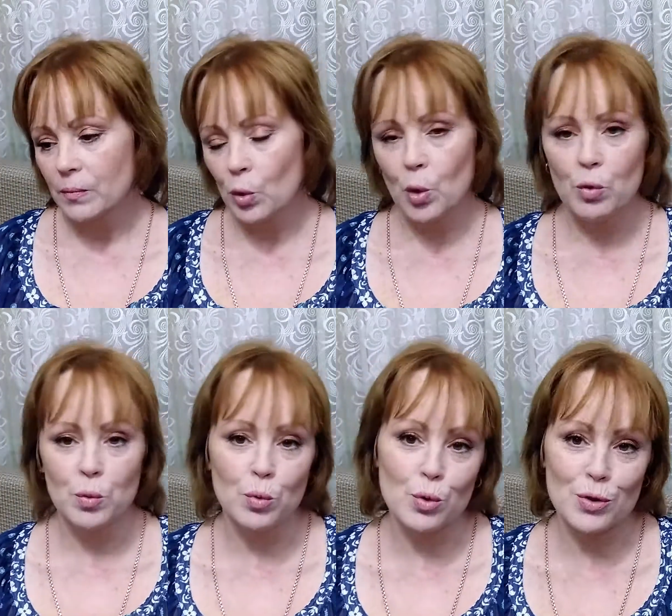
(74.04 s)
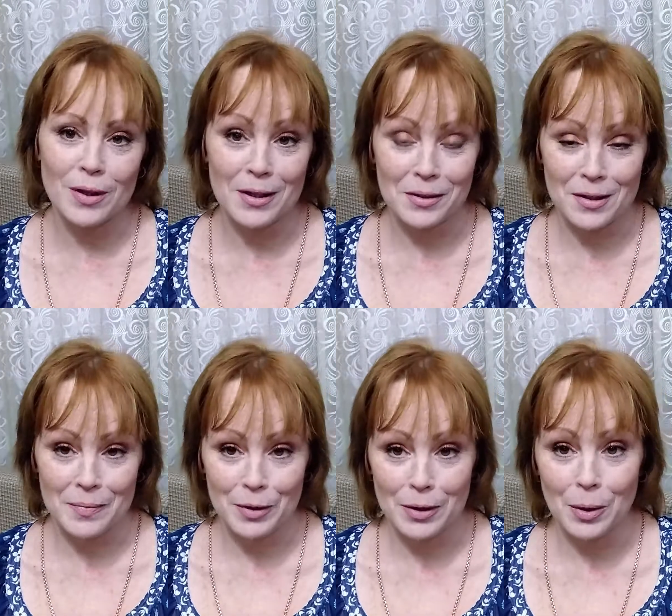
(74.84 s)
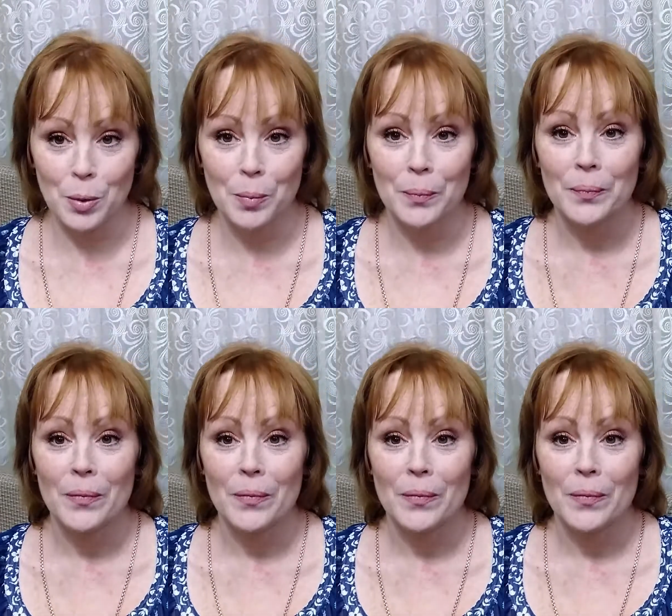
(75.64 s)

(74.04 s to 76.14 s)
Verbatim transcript: Но вот мужу захотелось миндалем.